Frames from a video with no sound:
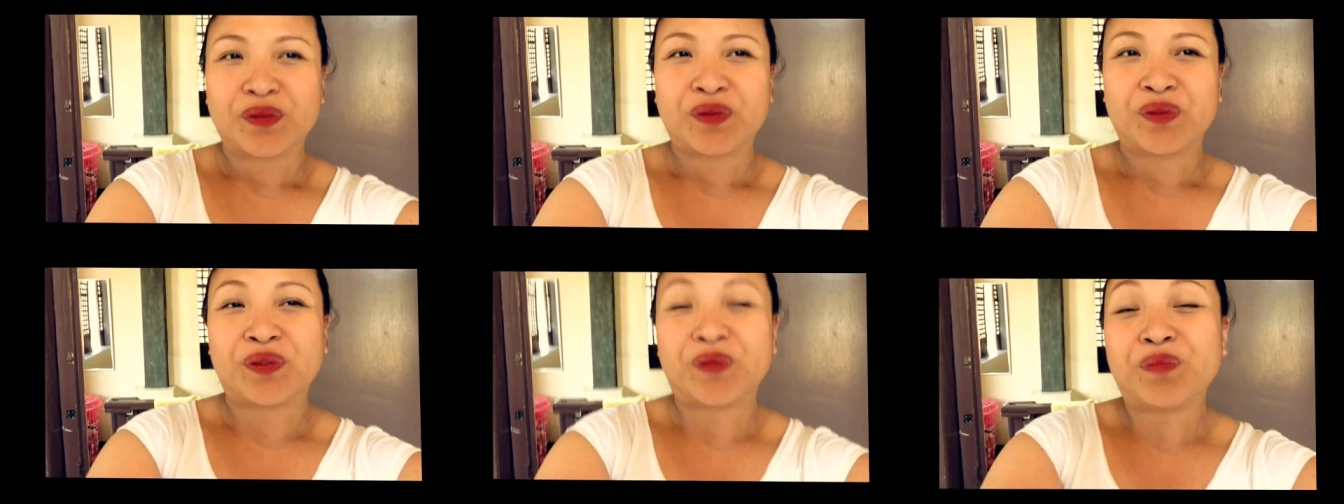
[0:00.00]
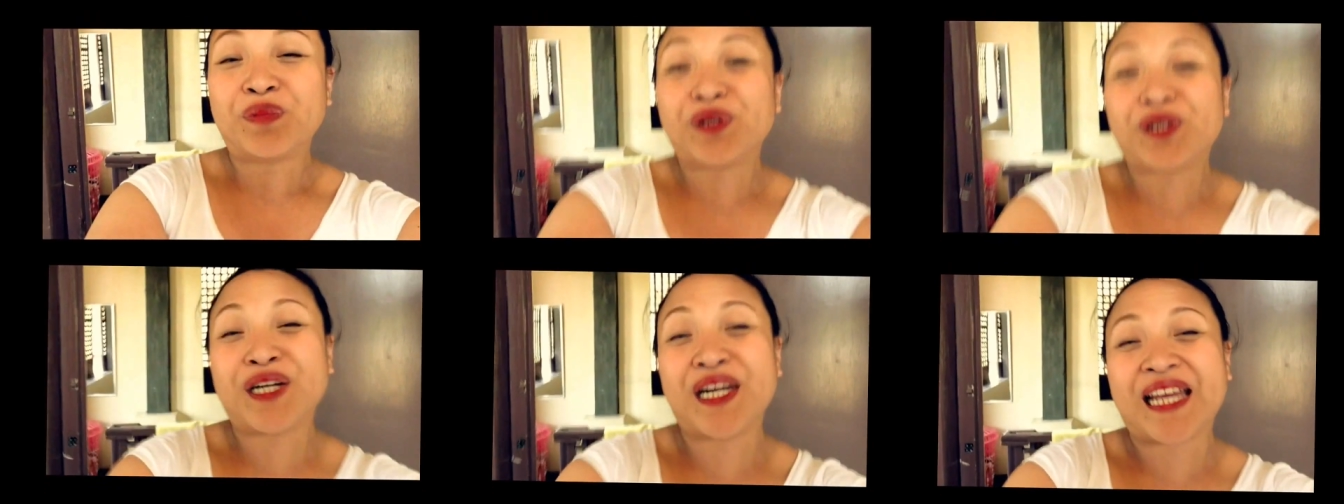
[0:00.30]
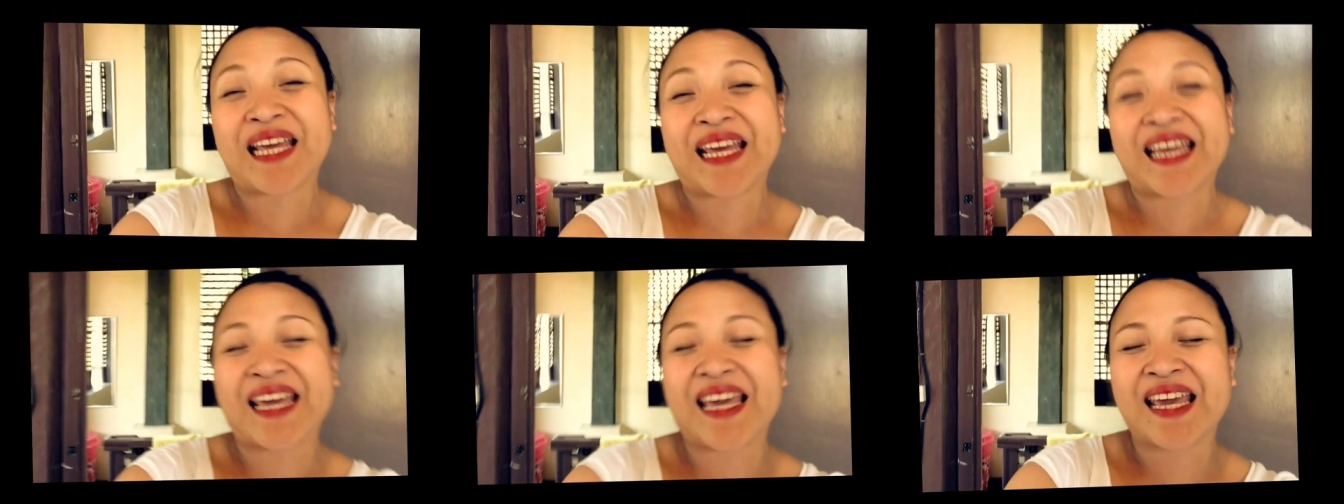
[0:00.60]
Good
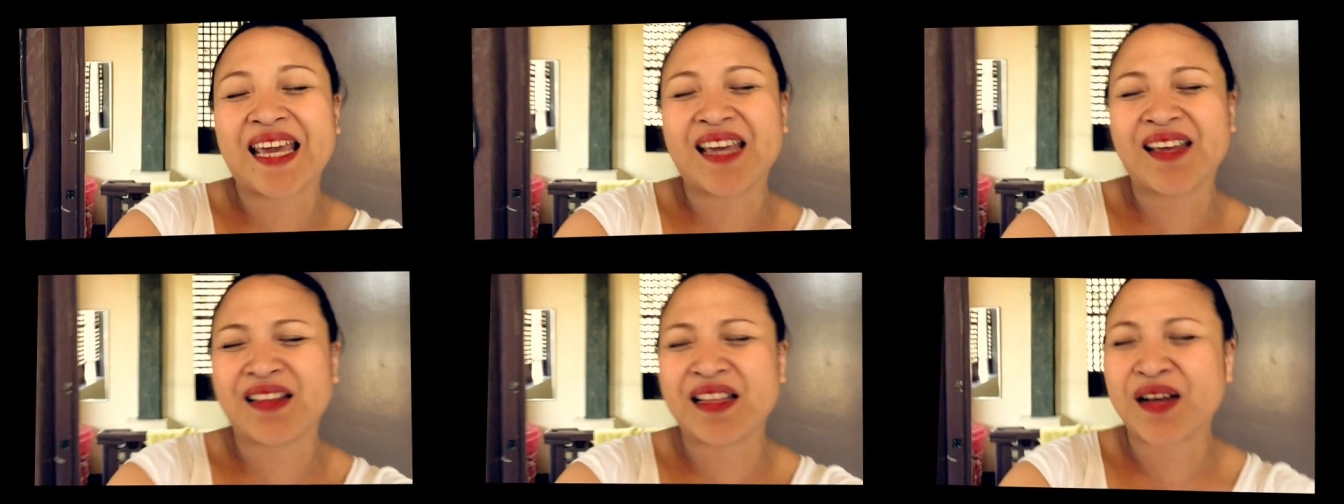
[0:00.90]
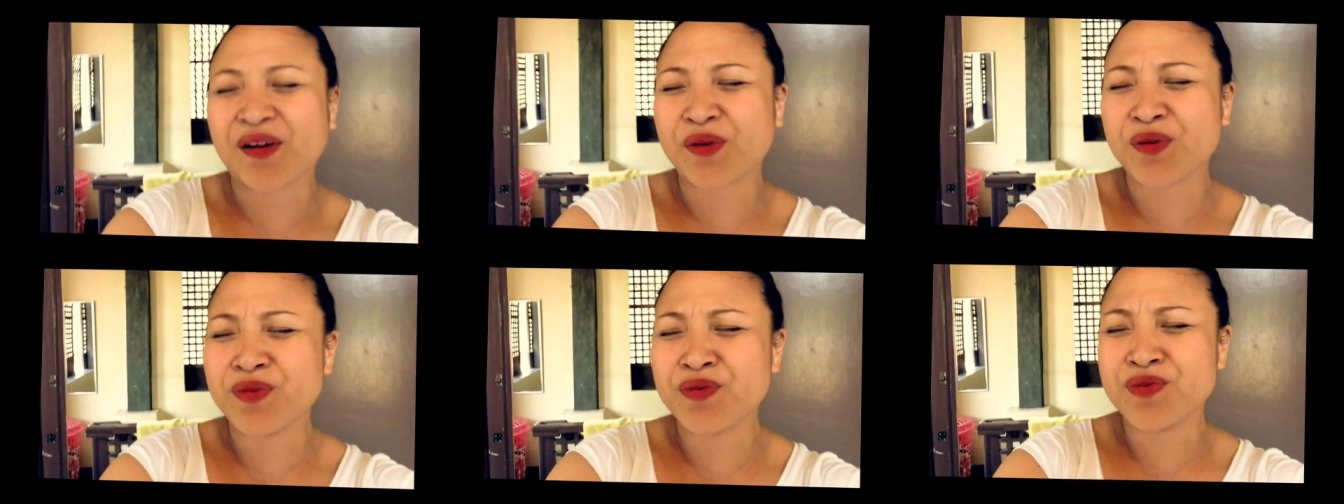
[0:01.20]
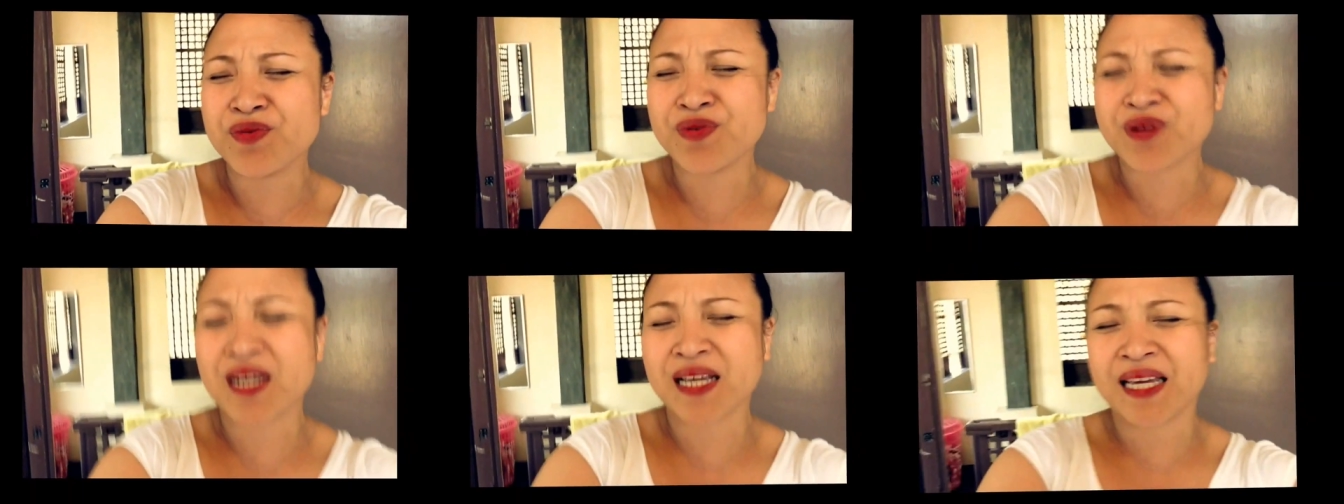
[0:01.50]
morning! Naku,
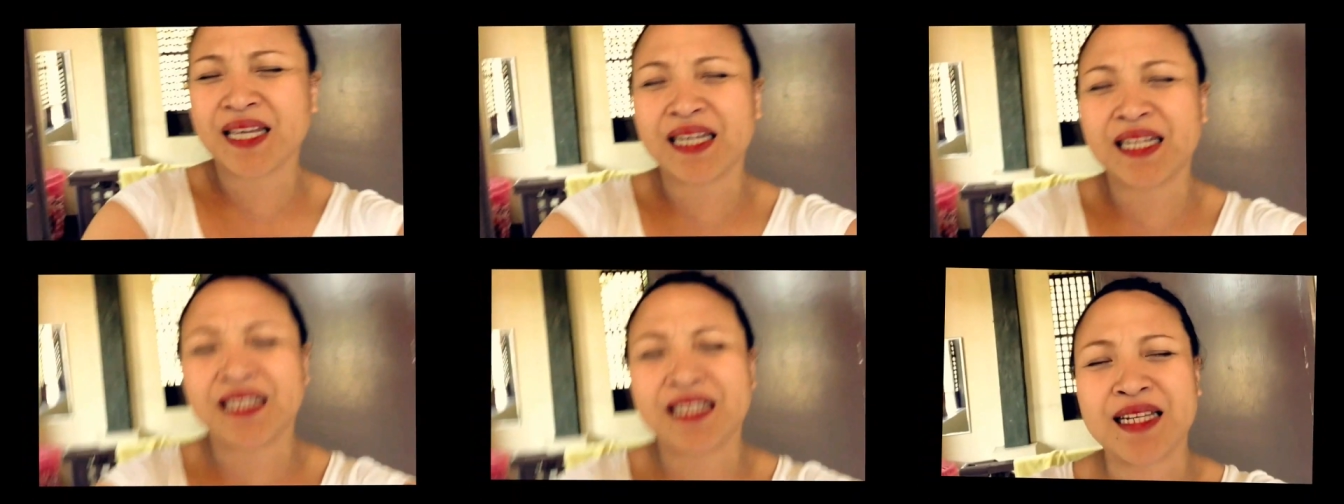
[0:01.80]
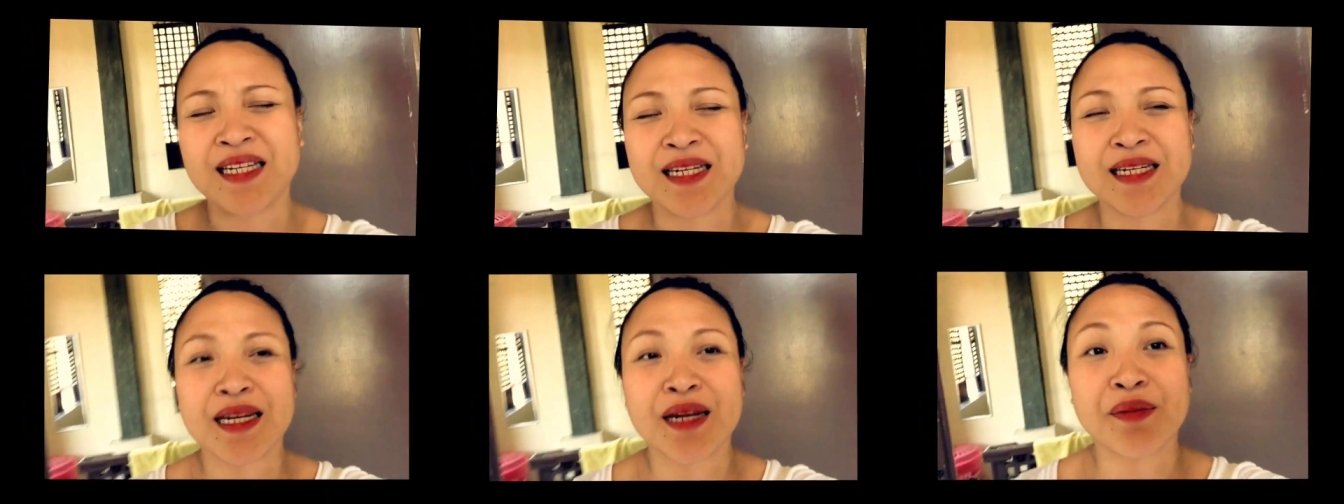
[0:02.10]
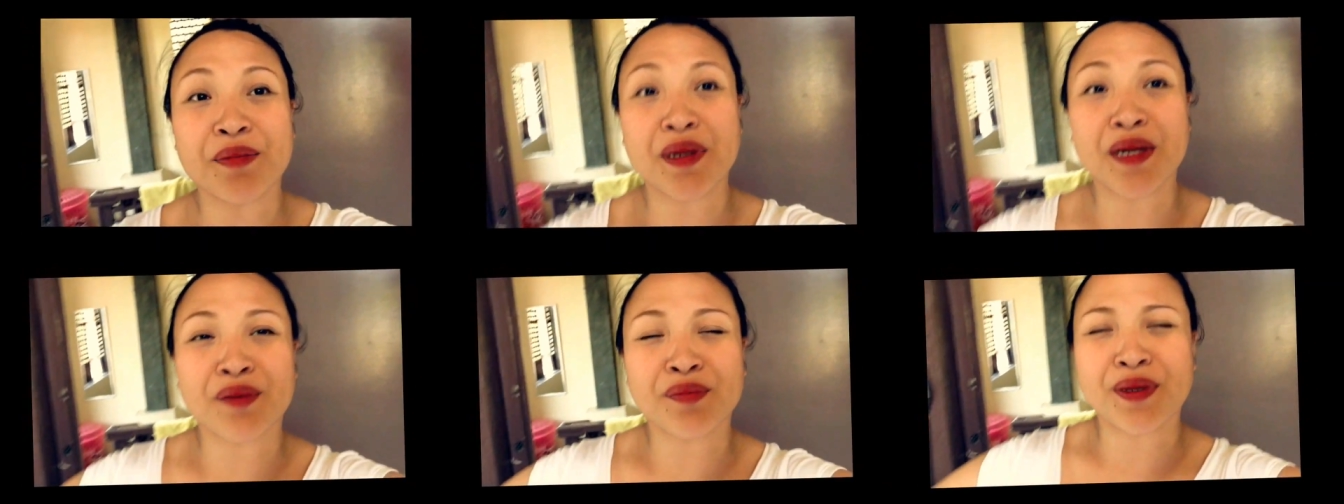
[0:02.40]
ang init-init na
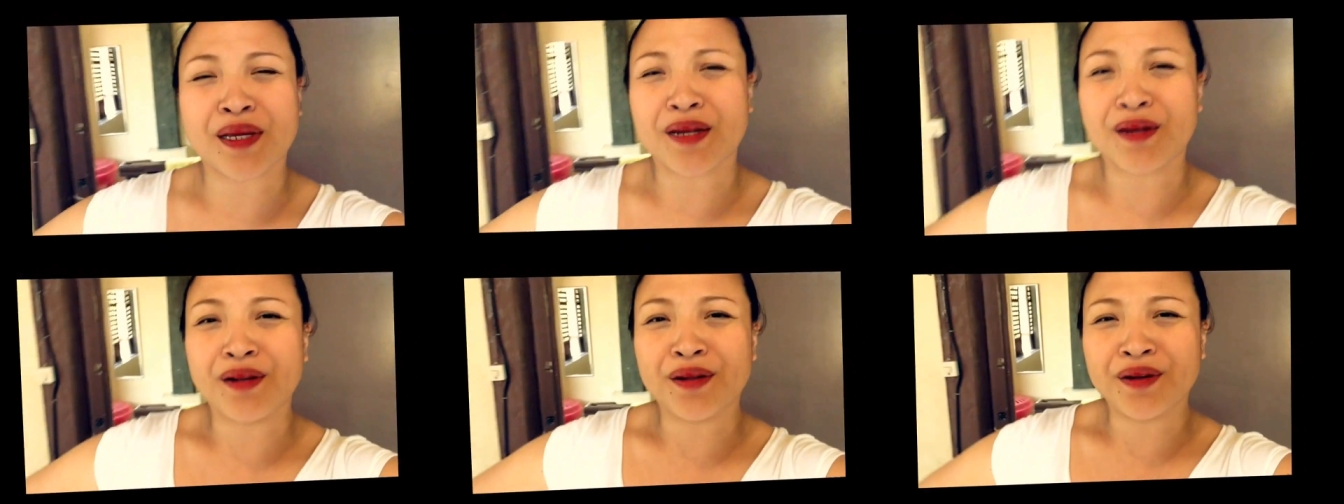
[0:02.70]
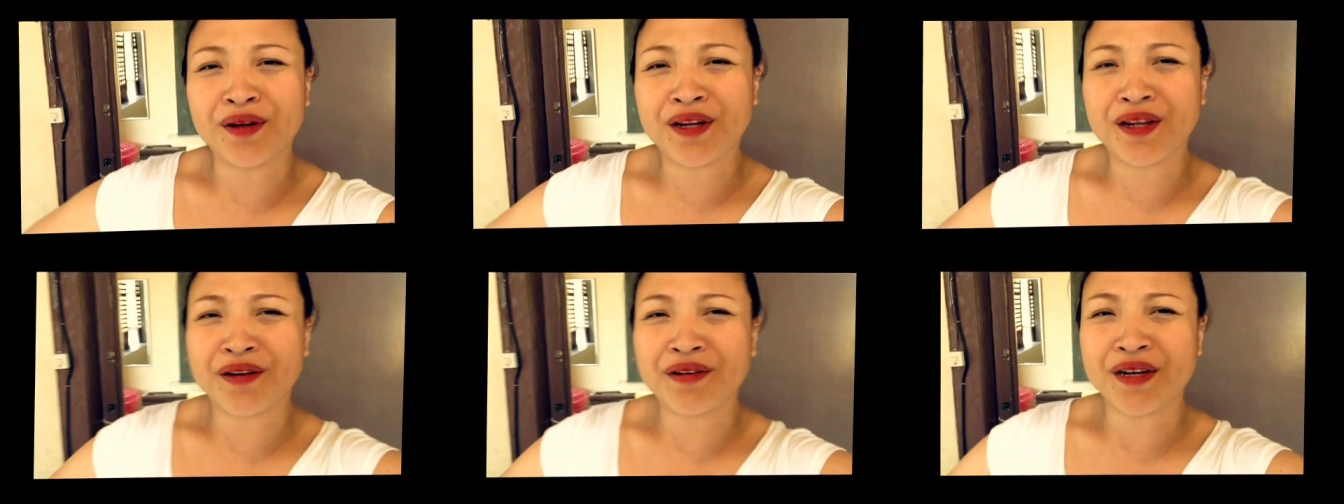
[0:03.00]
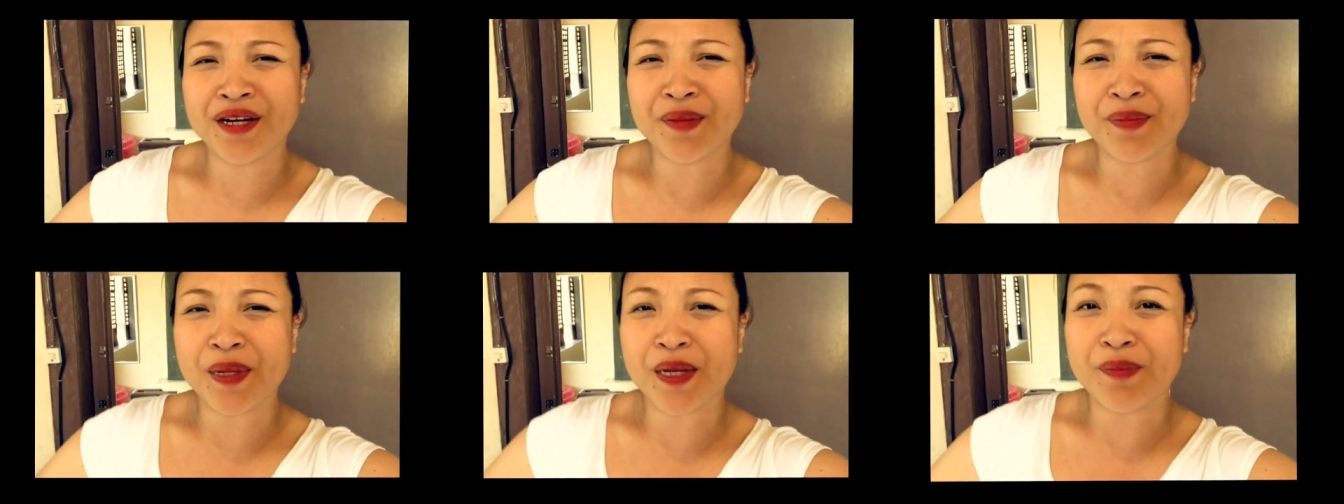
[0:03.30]
naman ng weather here
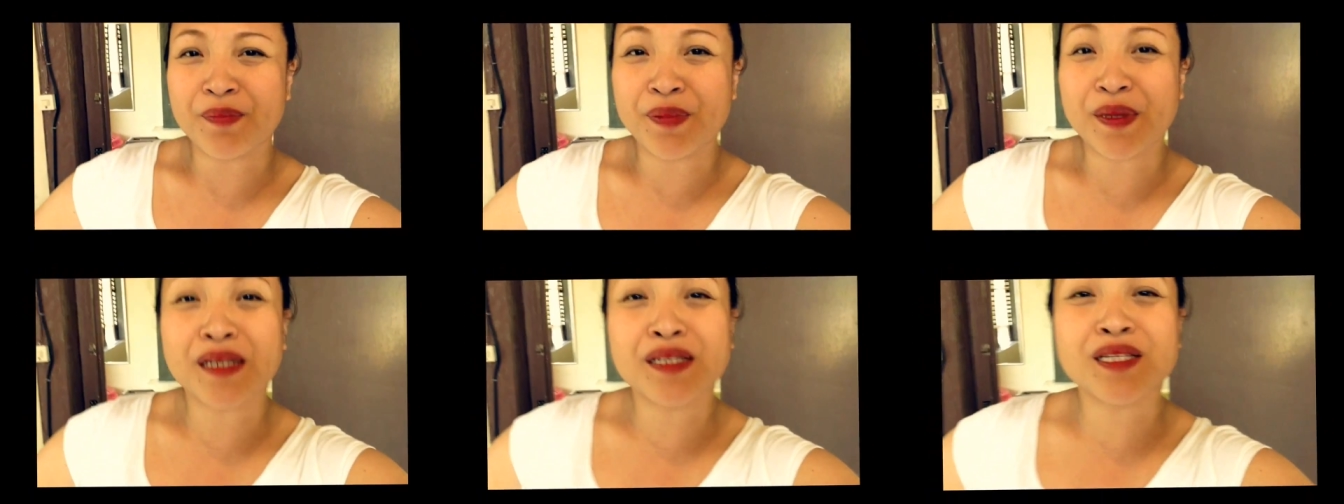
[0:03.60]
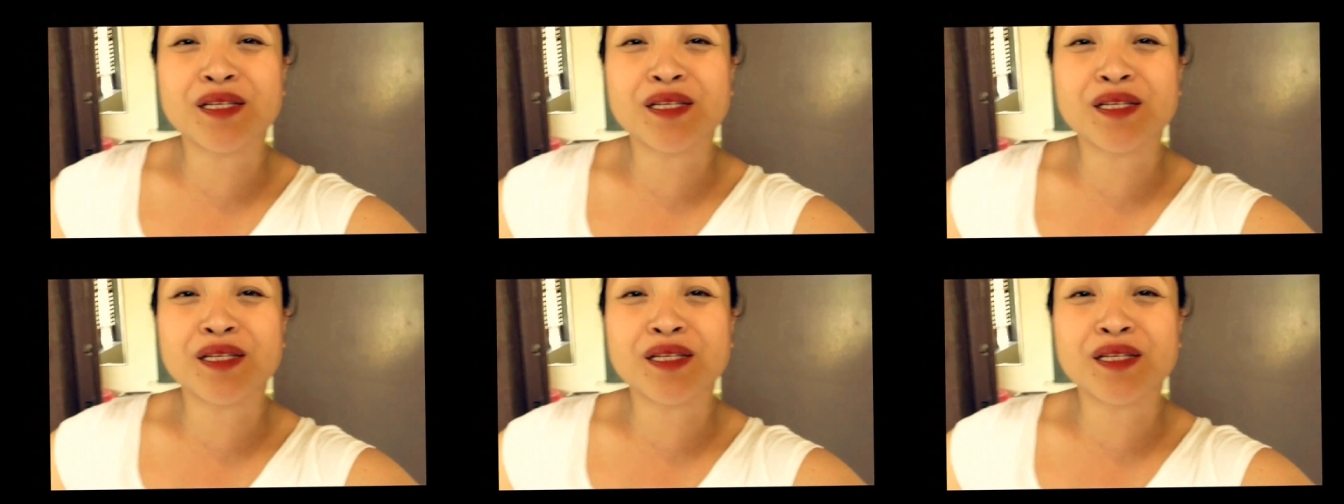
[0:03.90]
in the Philippines.